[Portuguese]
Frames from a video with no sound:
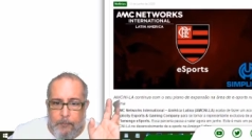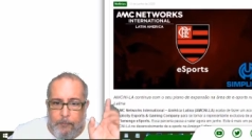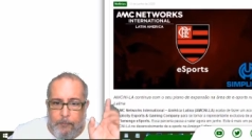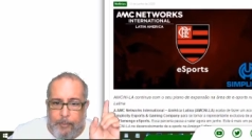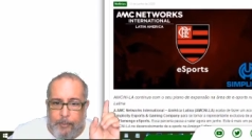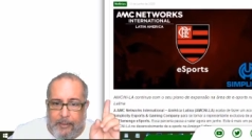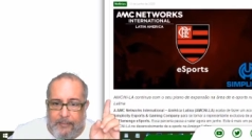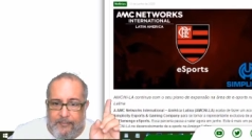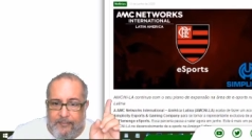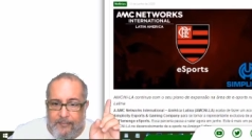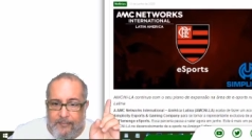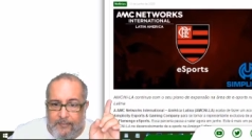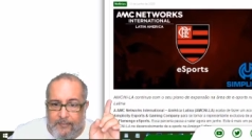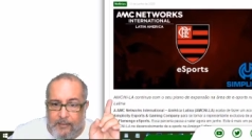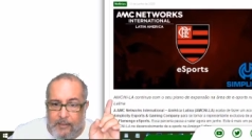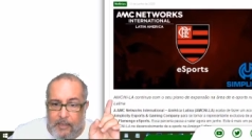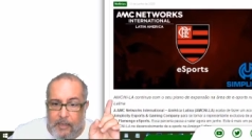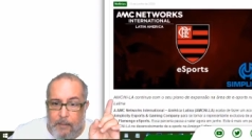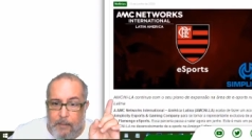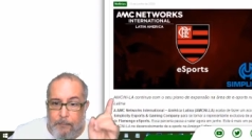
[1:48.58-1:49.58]
para
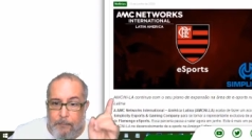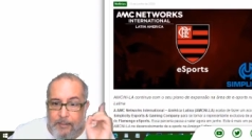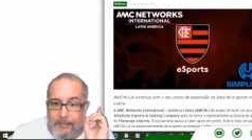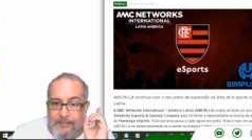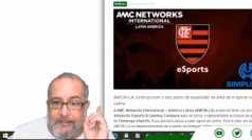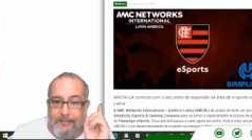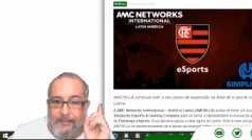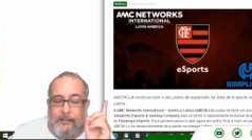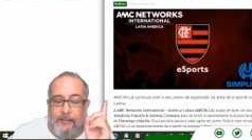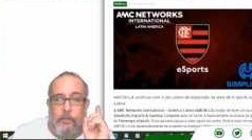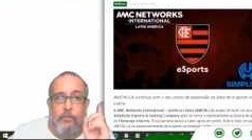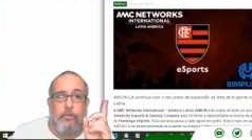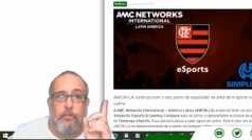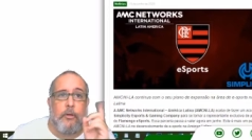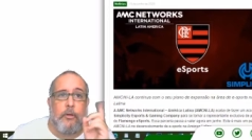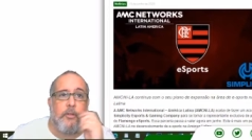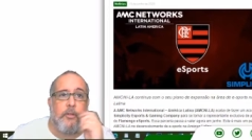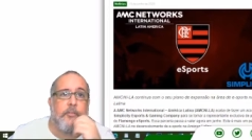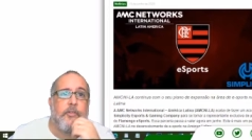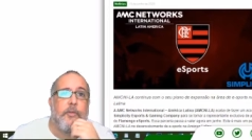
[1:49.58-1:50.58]
ser representante
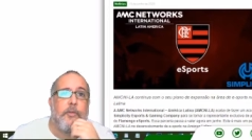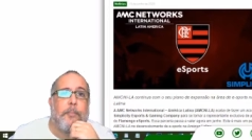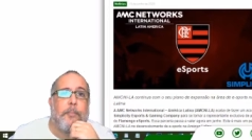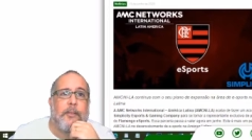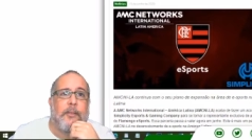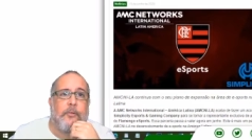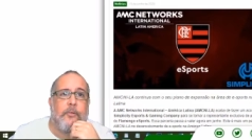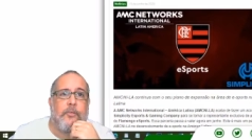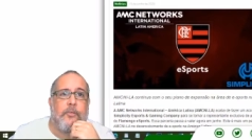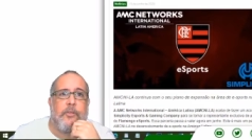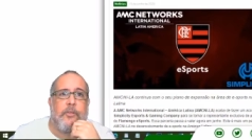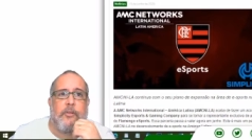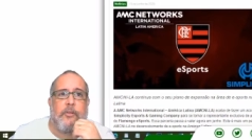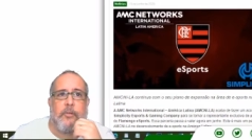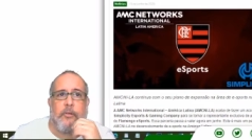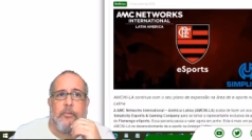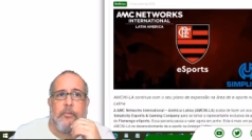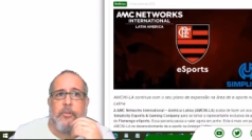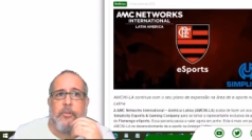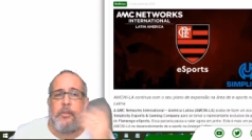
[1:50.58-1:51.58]
exclusivo de patrocínios.
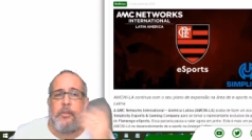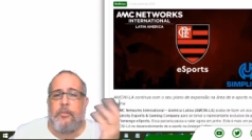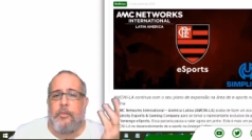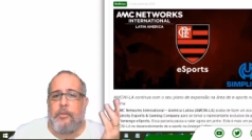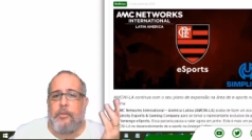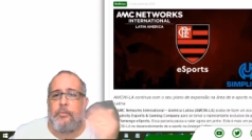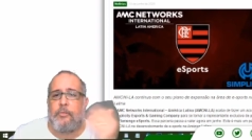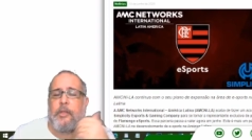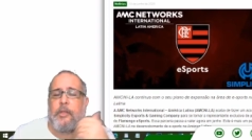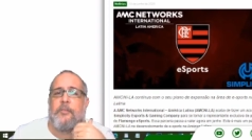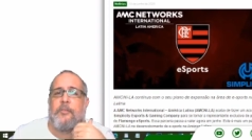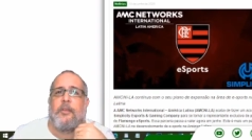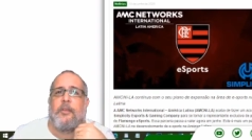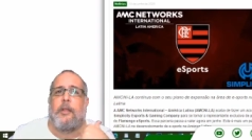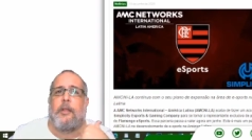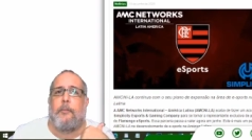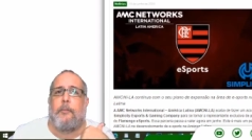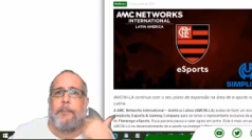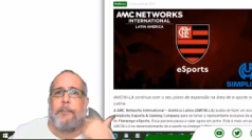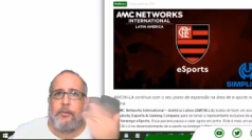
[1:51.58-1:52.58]
Eu não sei se isso quer dizer que
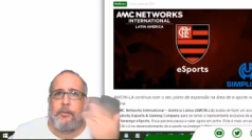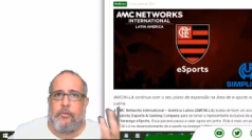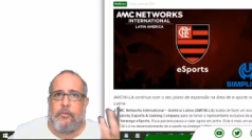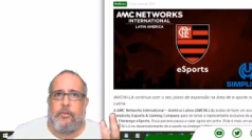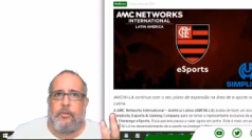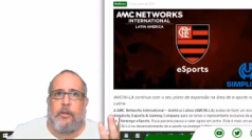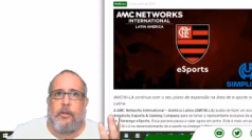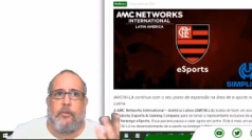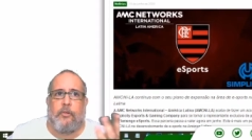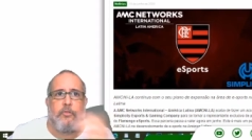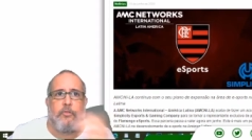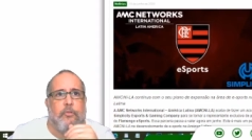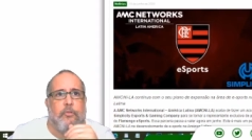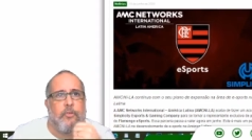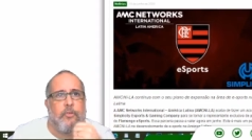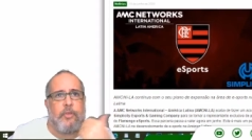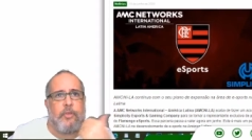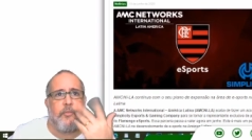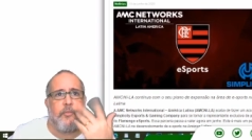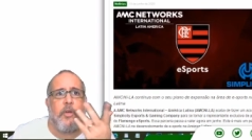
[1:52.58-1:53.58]
ele é patrocinador
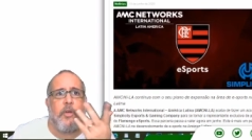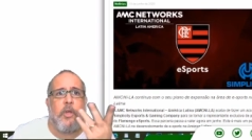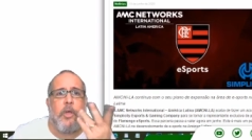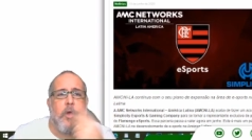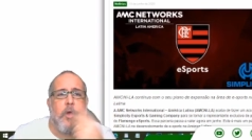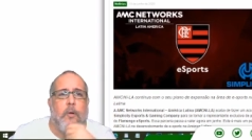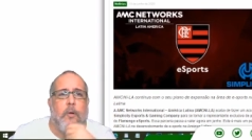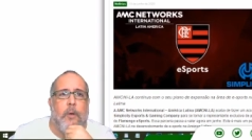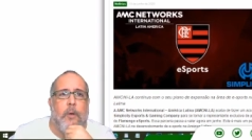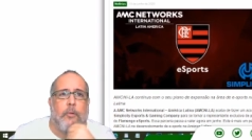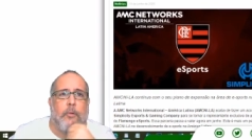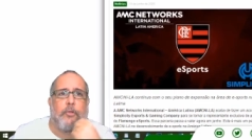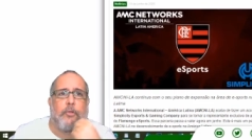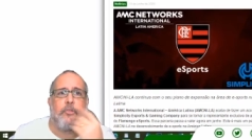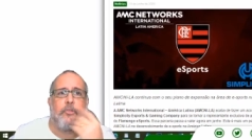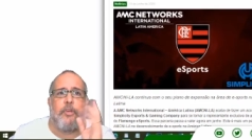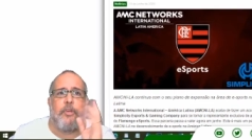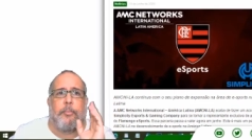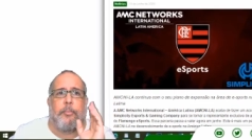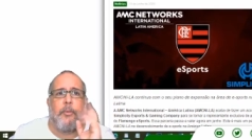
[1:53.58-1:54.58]
exclusivo ou algo do
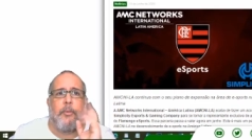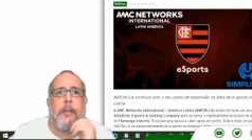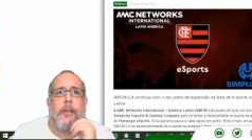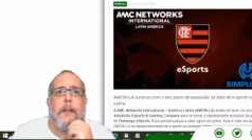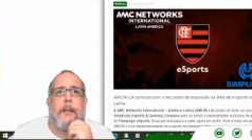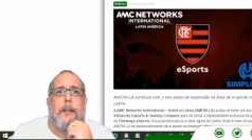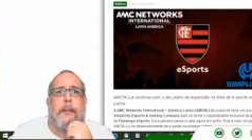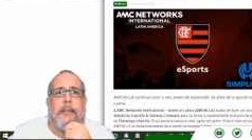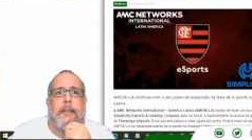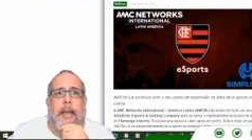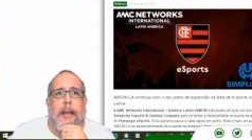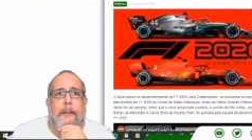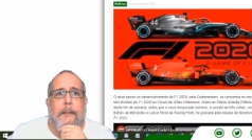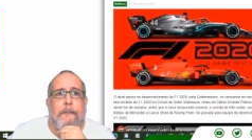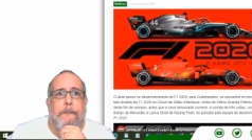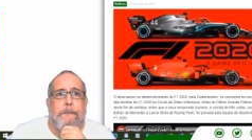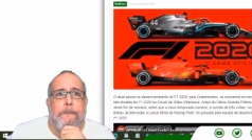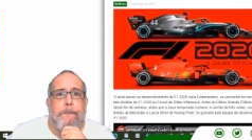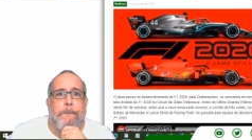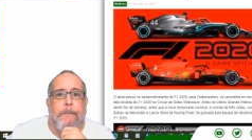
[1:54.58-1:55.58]
tipo,
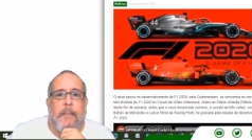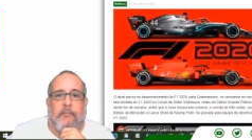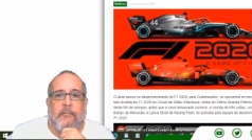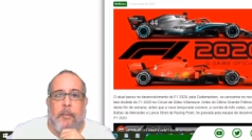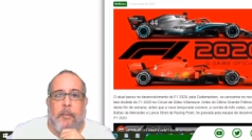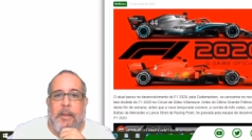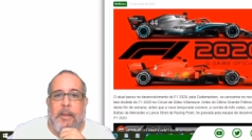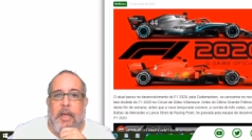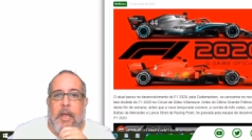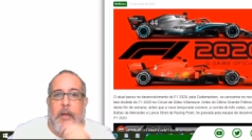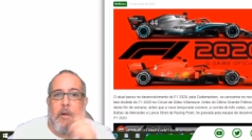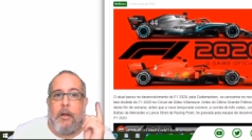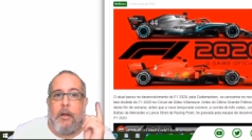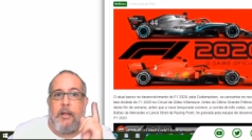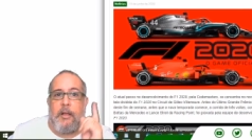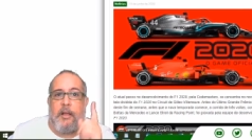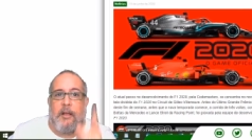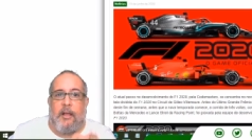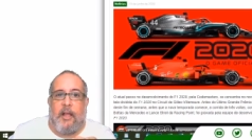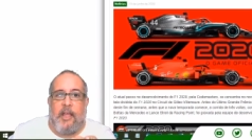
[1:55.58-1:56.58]
tá? Vamos lá, ó.
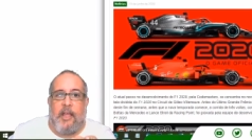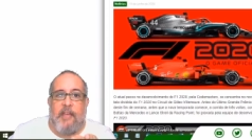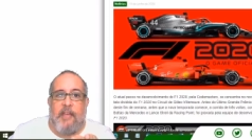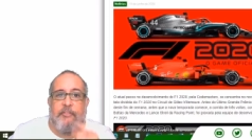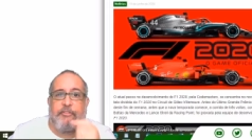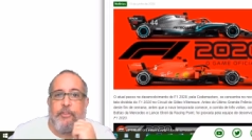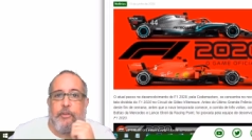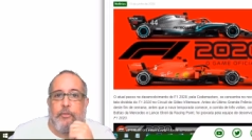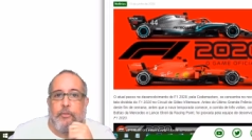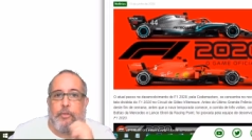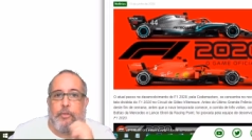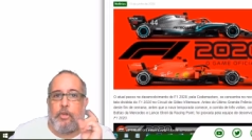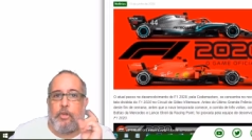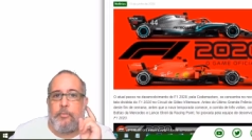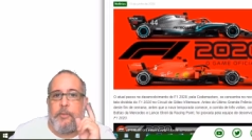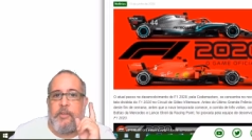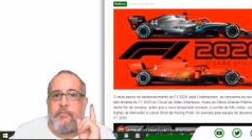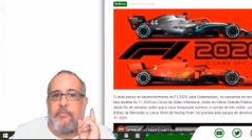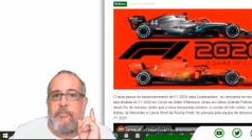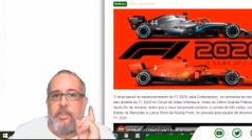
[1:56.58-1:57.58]
F1
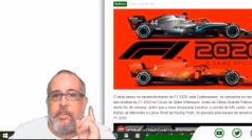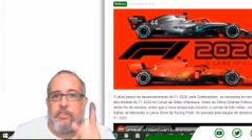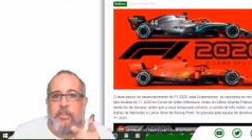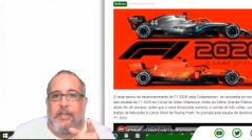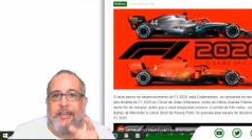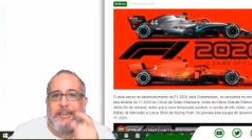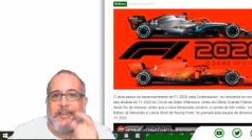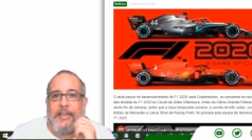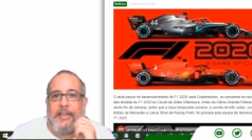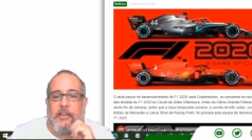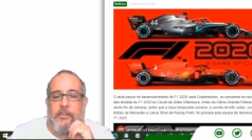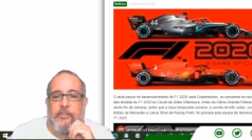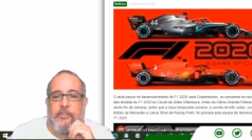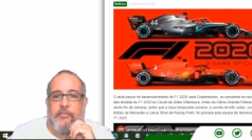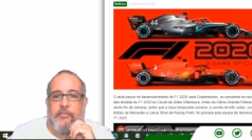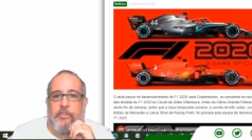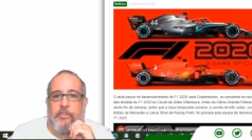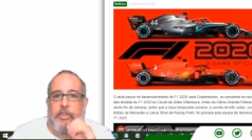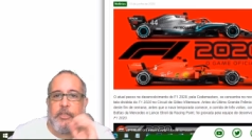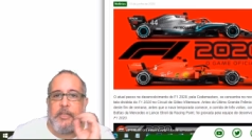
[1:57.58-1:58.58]
2020 tem tela
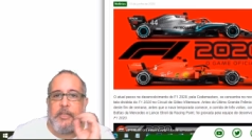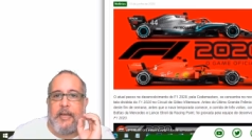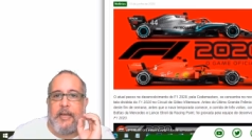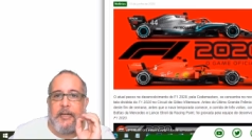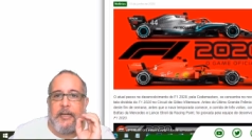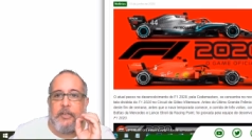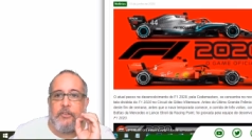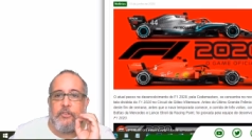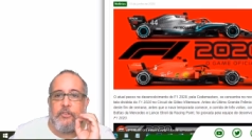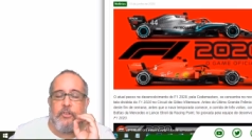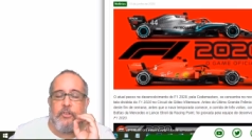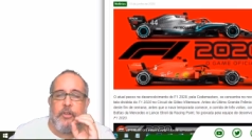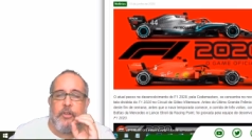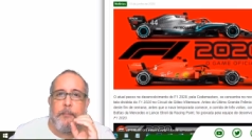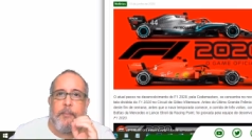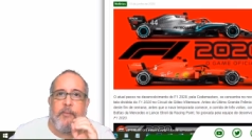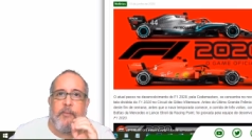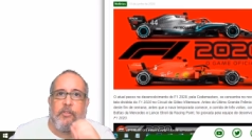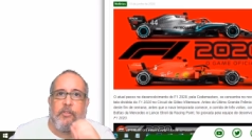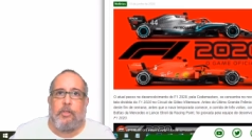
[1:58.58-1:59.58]
dividida antes do
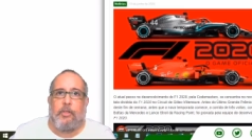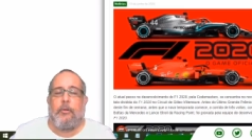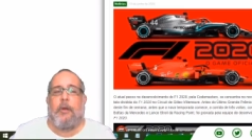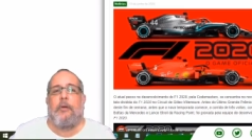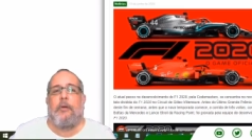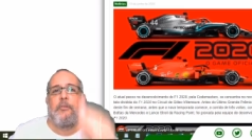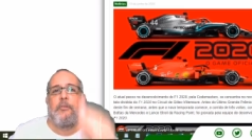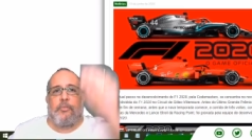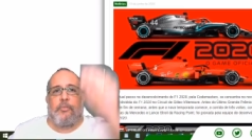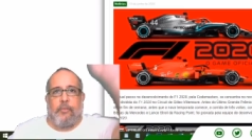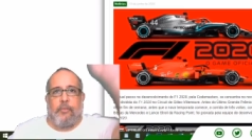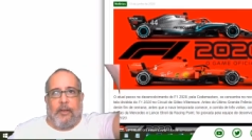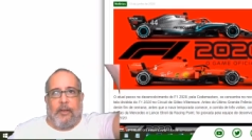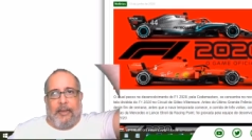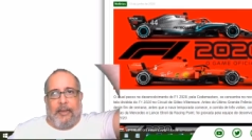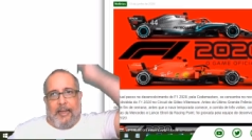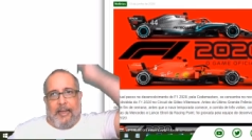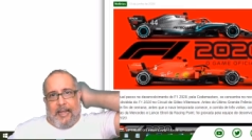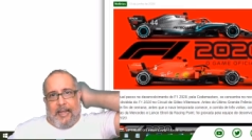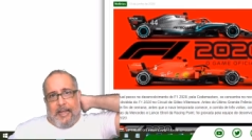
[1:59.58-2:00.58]
GP virtual. Isso foi
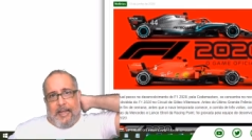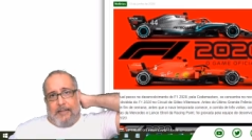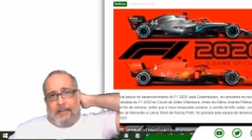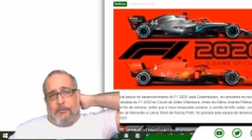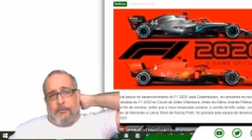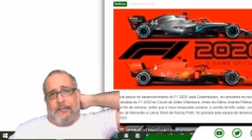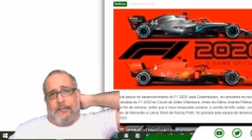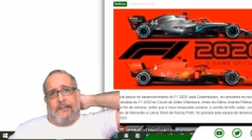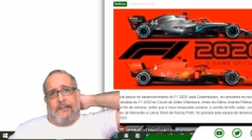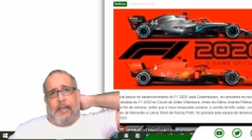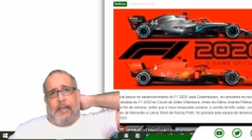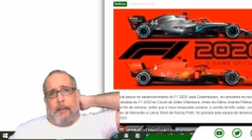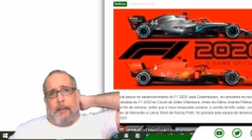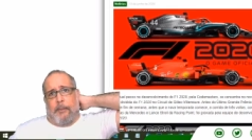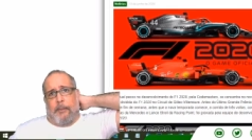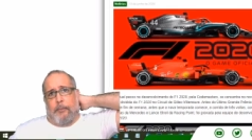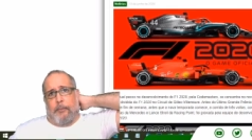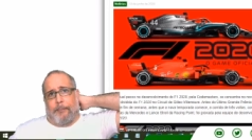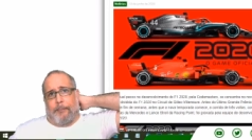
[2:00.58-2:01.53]
lá no sábado